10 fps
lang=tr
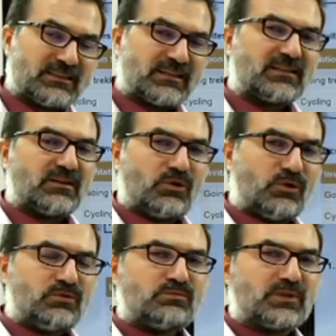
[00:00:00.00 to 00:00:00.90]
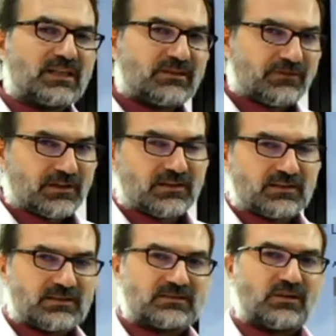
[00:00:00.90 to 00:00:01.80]
size ön bilgi
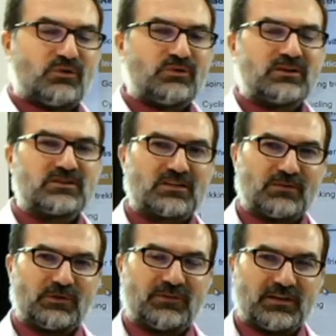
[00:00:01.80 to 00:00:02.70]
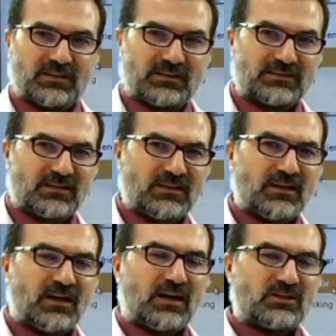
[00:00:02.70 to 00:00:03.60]
verildiyse, ön açıklama verildiyse
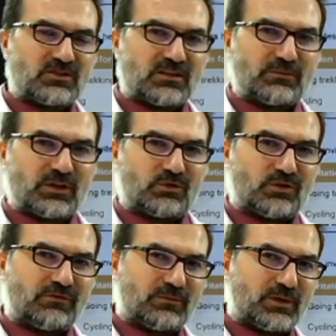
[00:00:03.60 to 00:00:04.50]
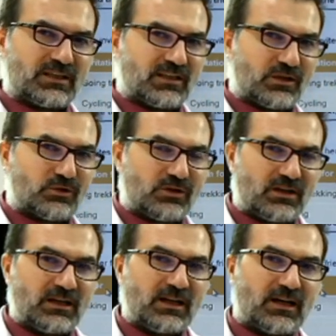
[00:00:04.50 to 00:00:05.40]
açıklamaya göre ve bilgiye
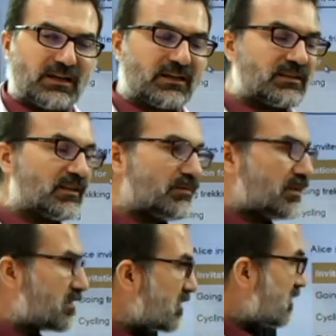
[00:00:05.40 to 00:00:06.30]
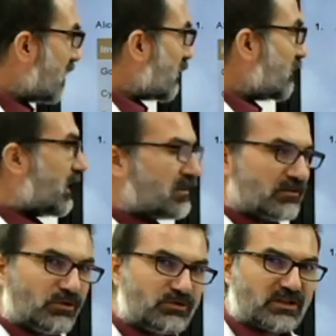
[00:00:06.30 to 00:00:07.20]
göre hareket edebilirsiniz. Ama
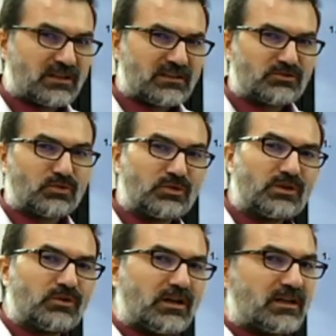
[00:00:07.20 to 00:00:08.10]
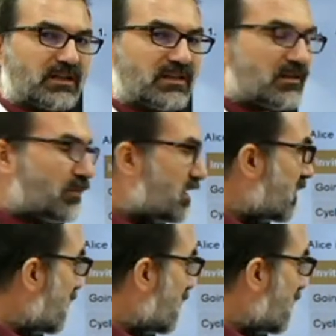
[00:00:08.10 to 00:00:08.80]
ben öncelikle soruya göre hareket etmeyi